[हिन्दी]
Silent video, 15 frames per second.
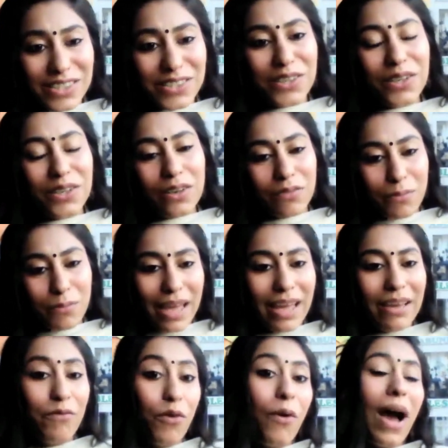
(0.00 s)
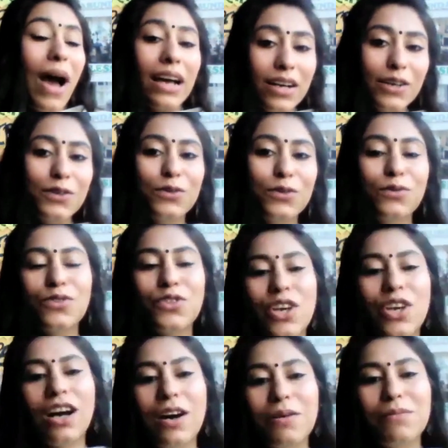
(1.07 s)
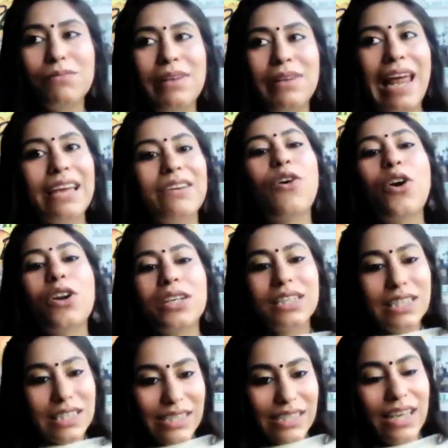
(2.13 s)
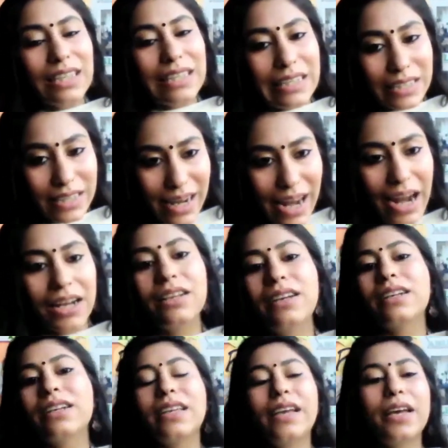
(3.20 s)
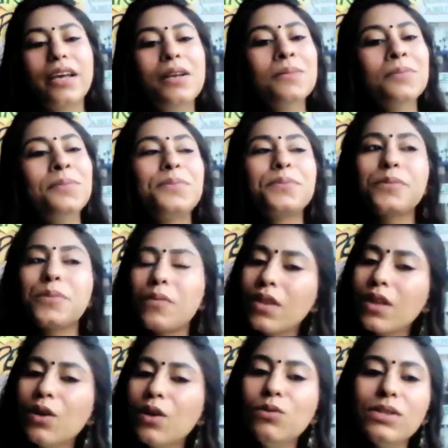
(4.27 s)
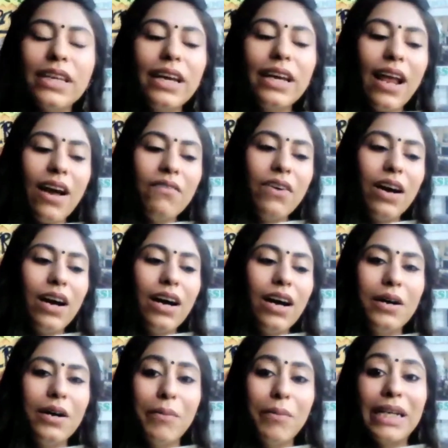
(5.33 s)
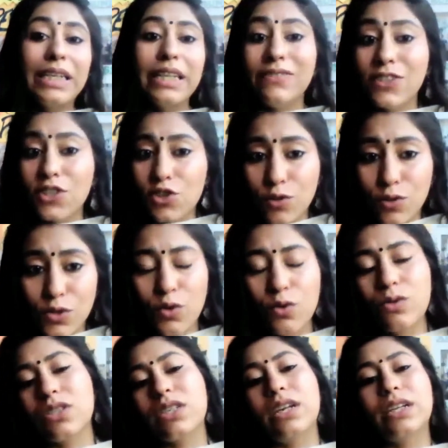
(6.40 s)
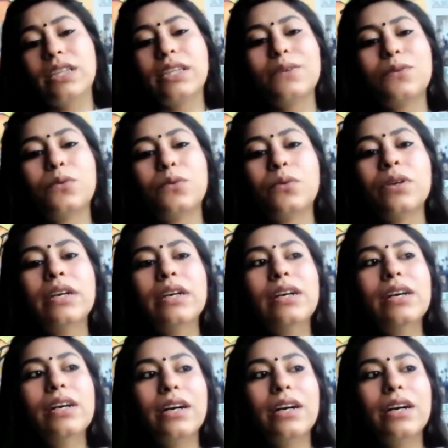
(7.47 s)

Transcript: इस मैं वो एंकर हूँ जहाँ हम लाइव ऑडियंस के साथ इंटरेक्ट करते हैं उसके अलावा मैं टीवी शोज होस्ट करती हूँ